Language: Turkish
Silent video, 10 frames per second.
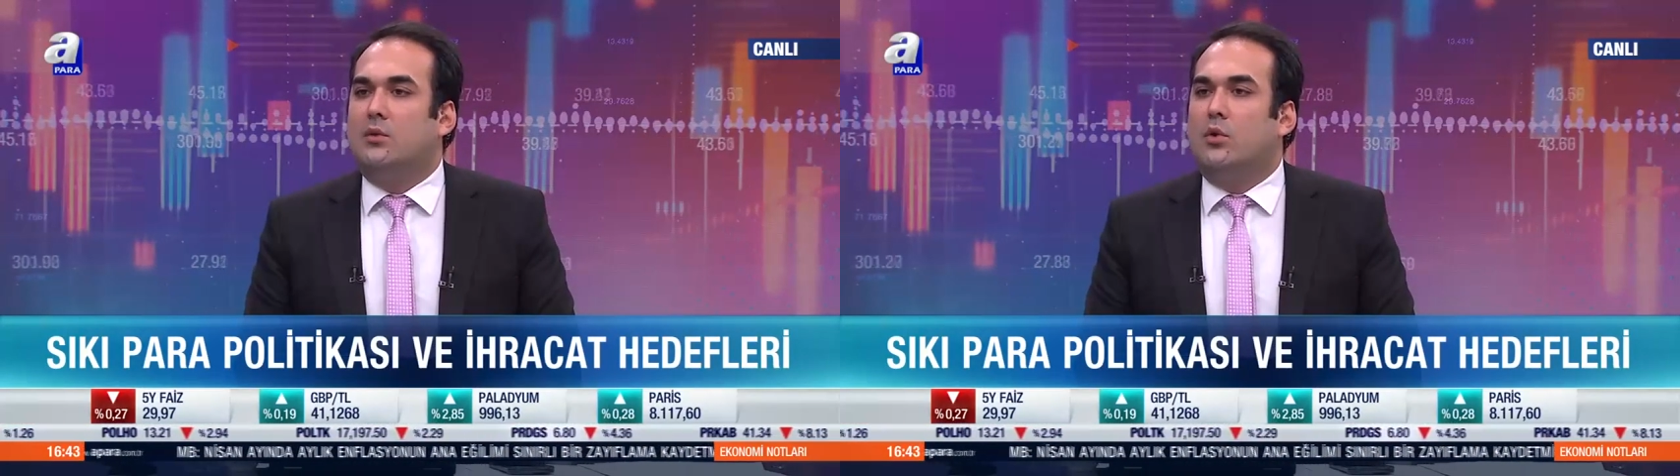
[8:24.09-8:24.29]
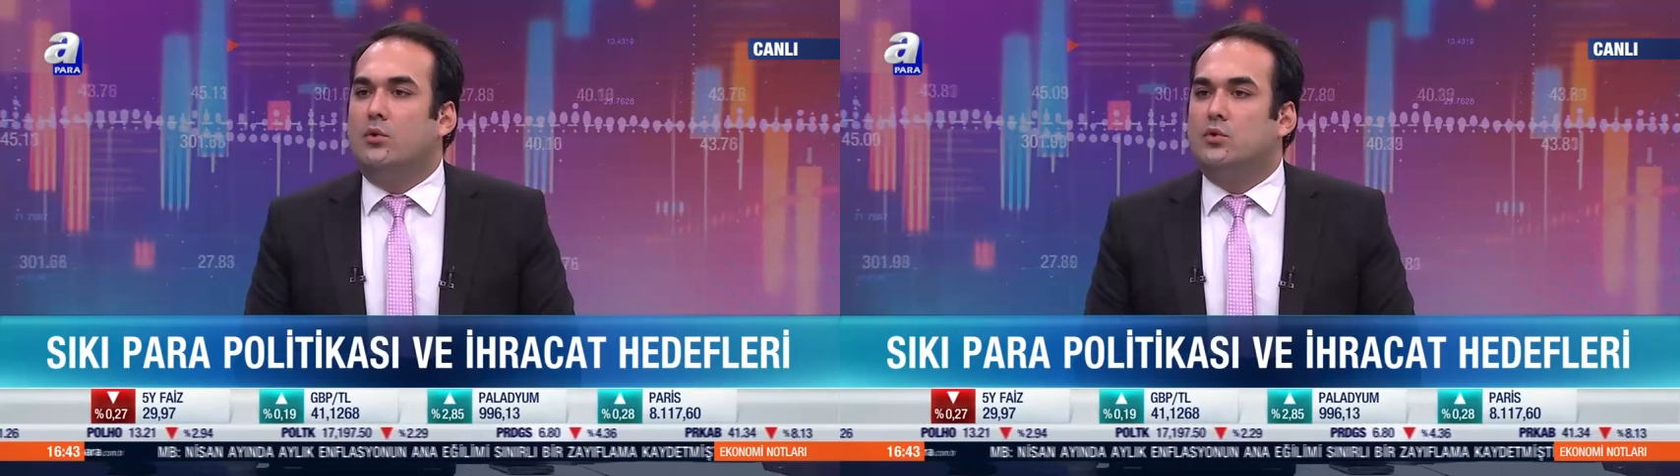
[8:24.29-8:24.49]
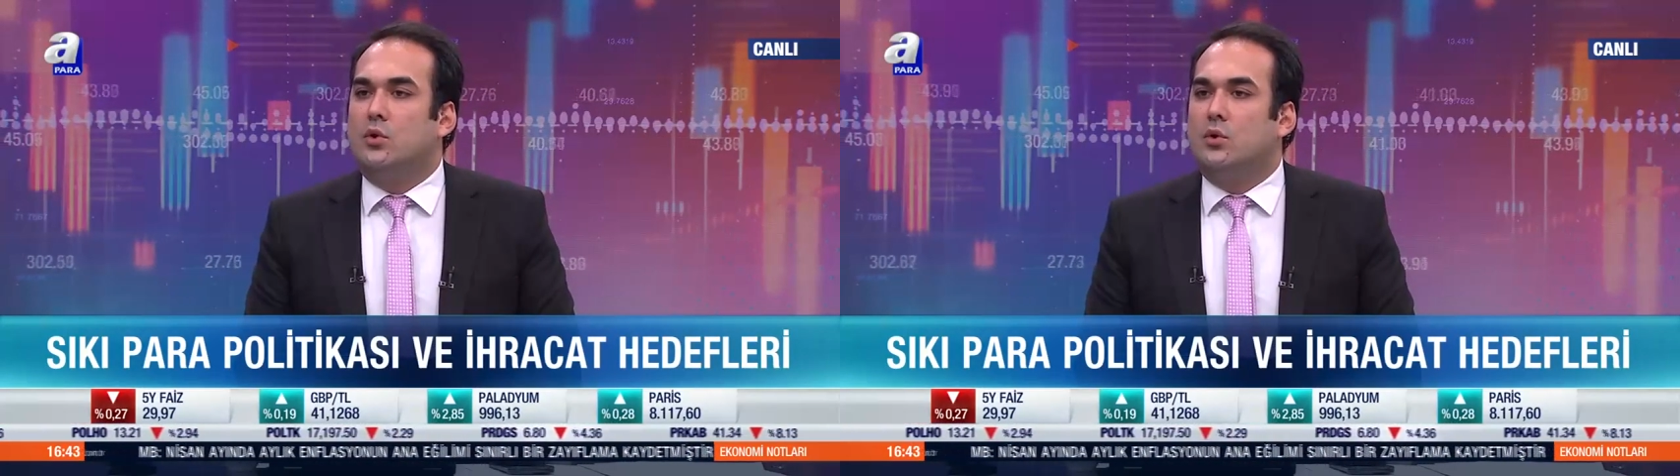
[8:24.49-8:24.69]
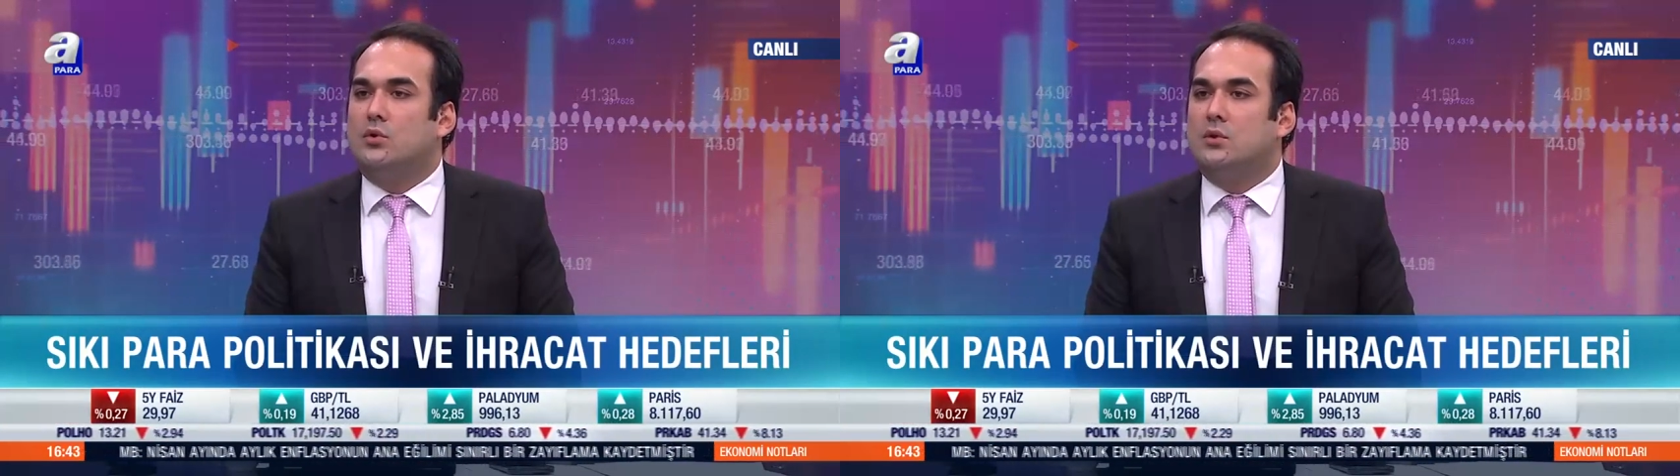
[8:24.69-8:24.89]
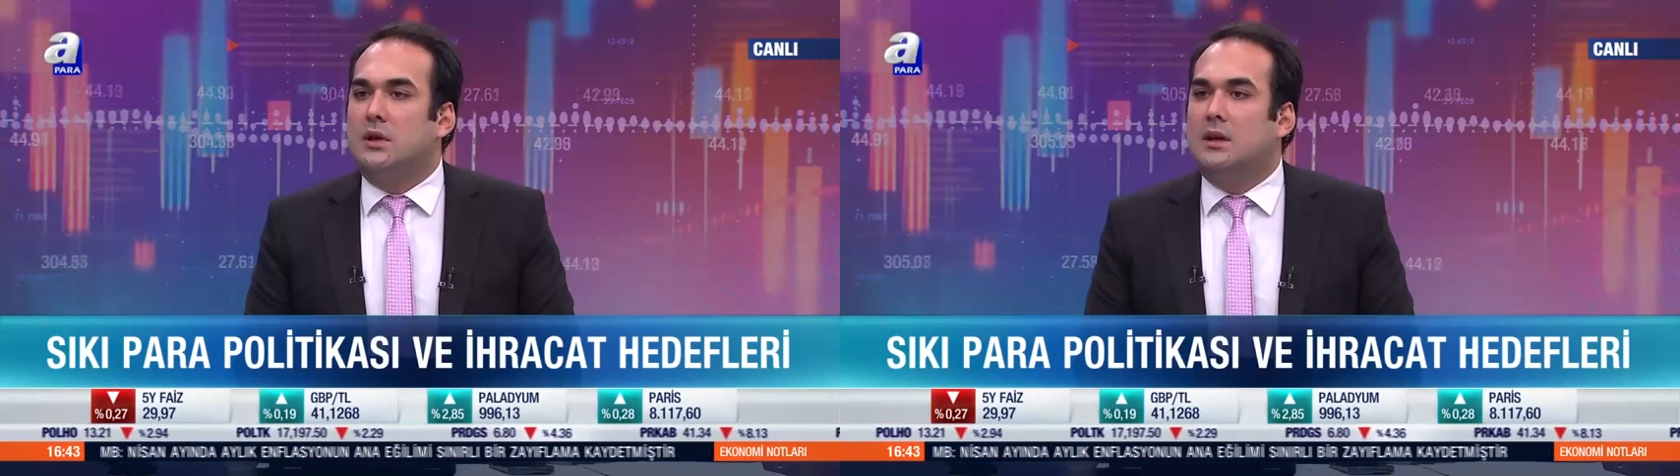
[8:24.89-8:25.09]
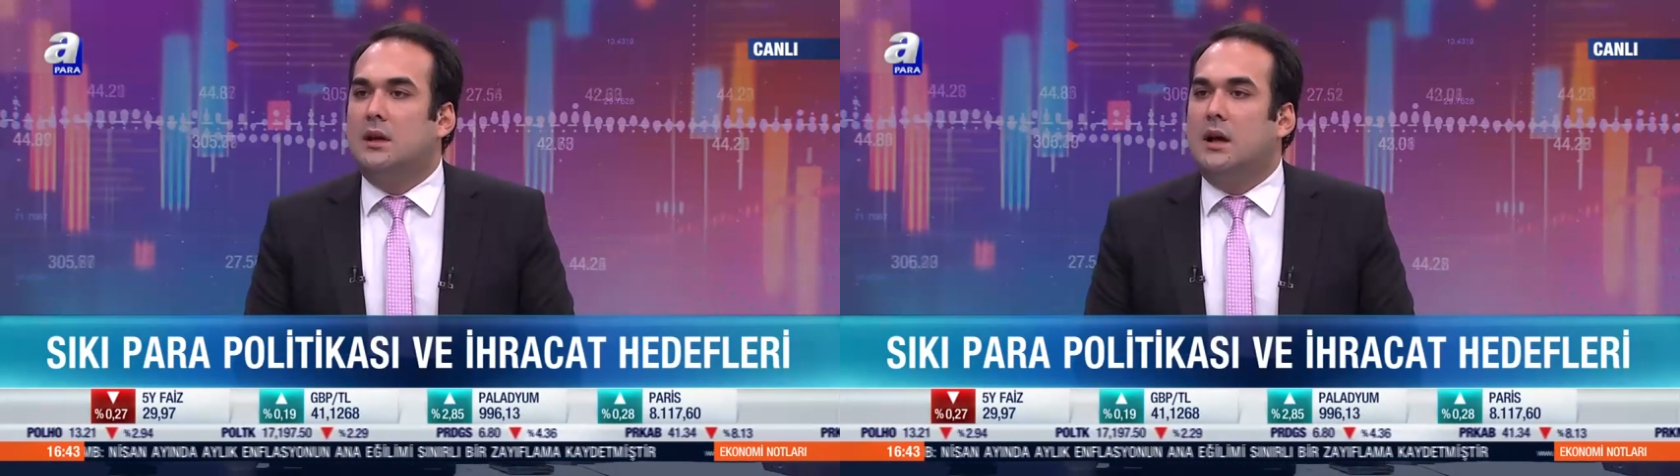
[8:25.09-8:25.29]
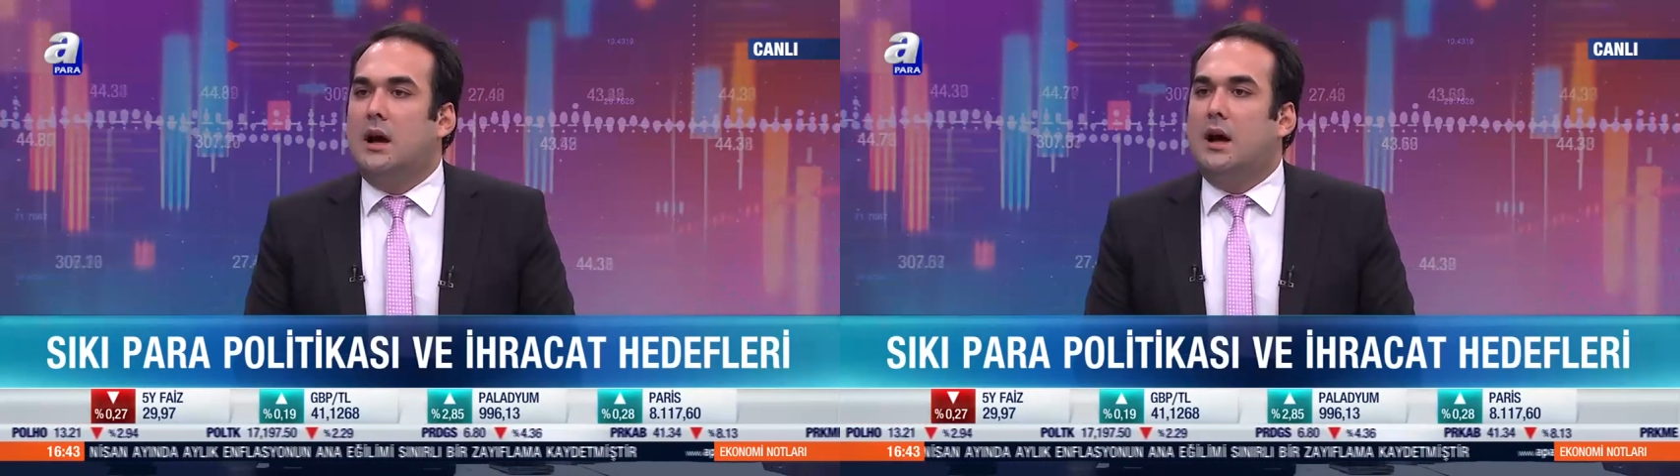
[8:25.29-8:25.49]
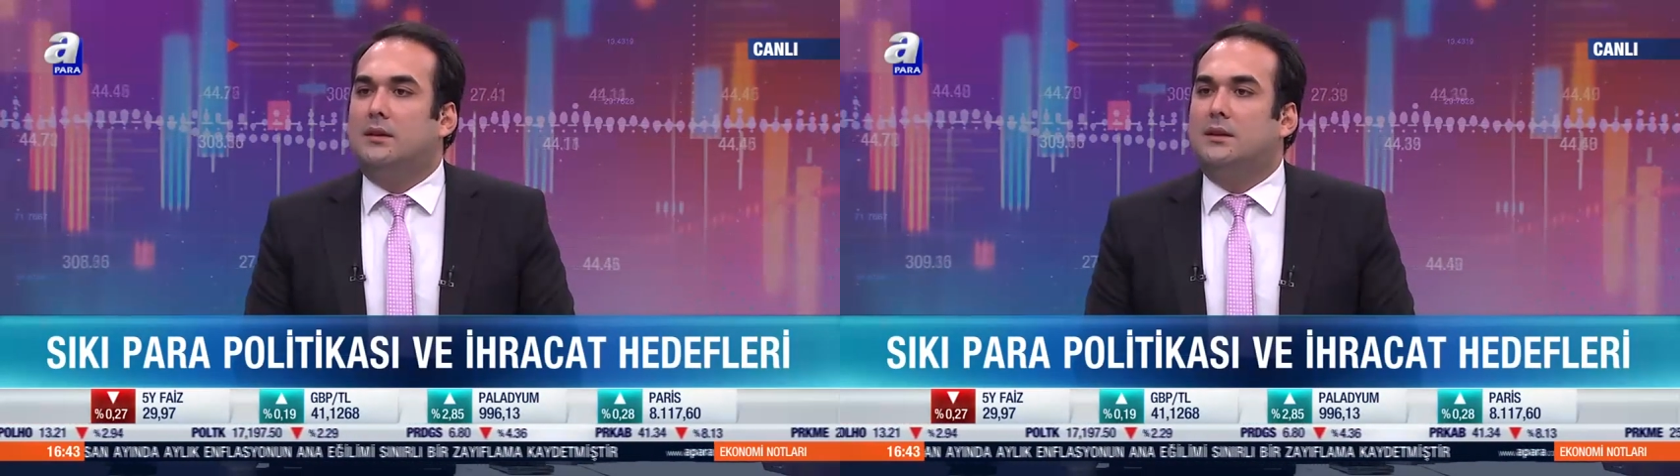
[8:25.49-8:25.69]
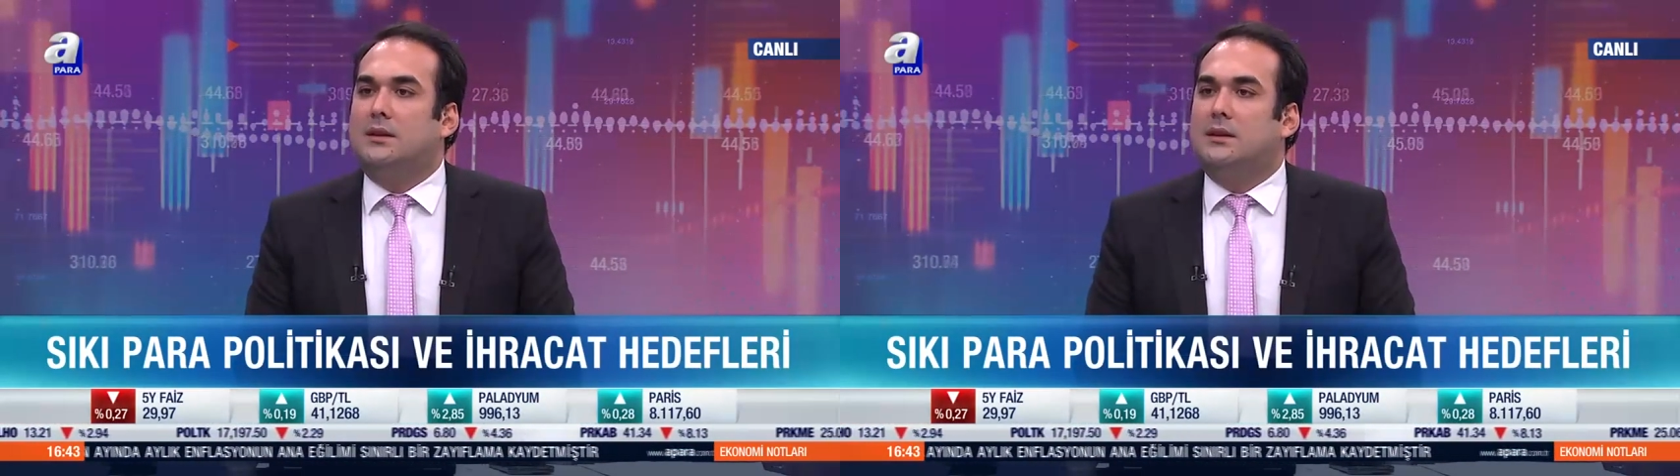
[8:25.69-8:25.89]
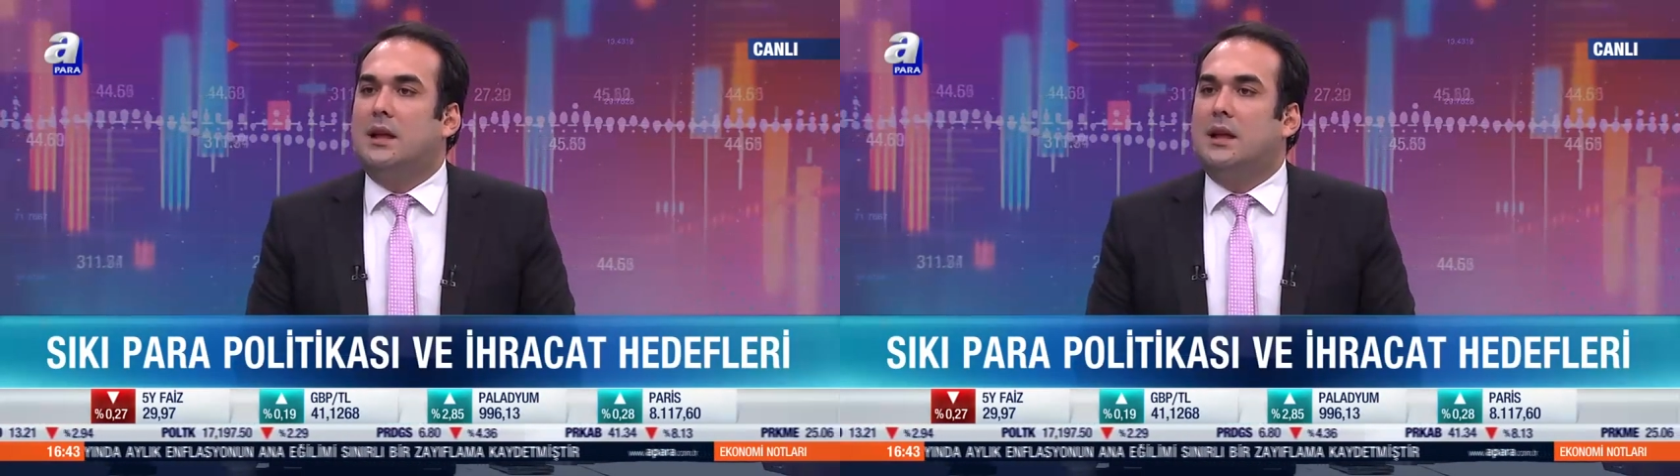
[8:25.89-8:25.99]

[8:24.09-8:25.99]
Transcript: konuşuyoruz ki artık